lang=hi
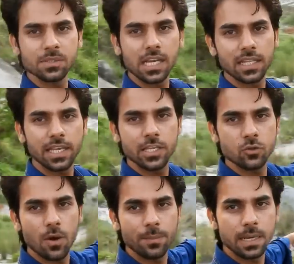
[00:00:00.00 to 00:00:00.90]
हम जाते हैं ये
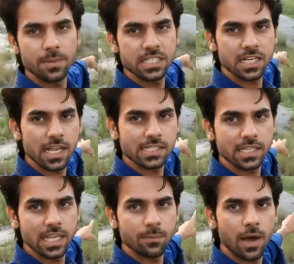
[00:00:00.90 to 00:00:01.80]
जो आप मेरे पीछे
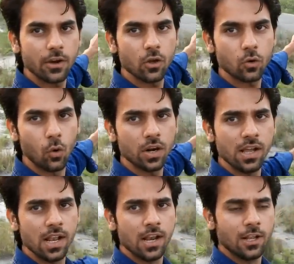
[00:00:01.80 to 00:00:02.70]
रास्ता देख पा रहे हो रोड
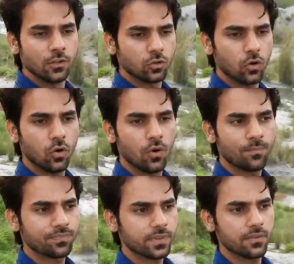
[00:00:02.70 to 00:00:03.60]
तो
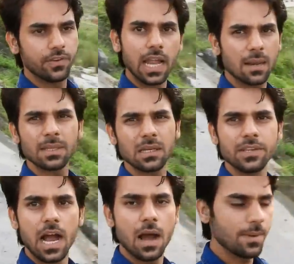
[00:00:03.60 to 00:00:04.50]
फिलहाल
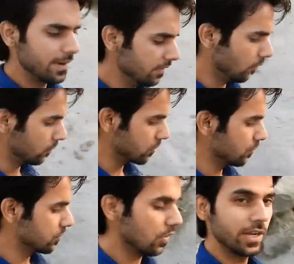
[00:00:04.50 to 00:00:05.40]
मतलब यहाँ पे मैंने
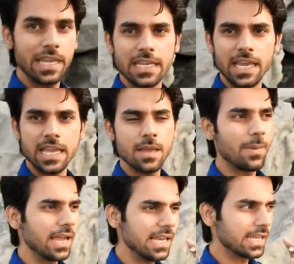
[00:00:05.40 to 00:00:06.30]
फोटोशूट जो है नहीं किया ये
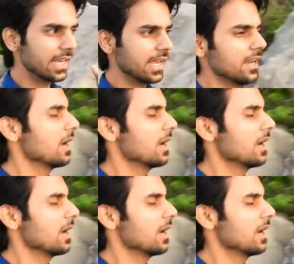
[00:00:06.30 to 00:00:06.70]
भाई लेके आए